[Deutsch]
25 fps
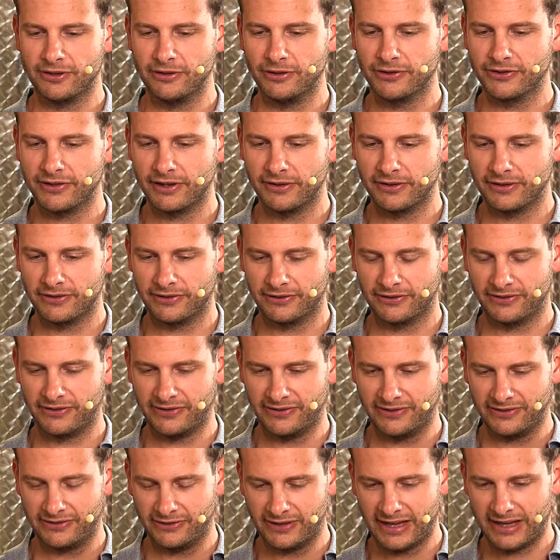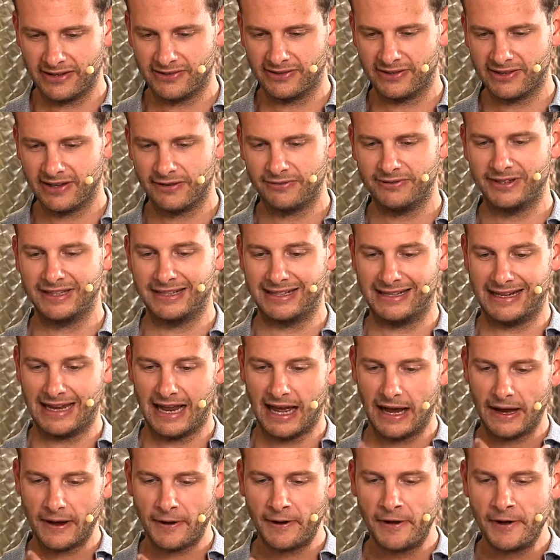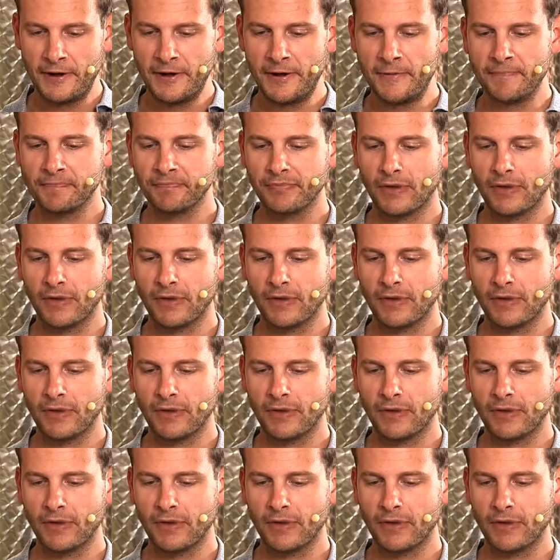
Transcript: Lust, es ist sehr, sehr saftig, lang ja,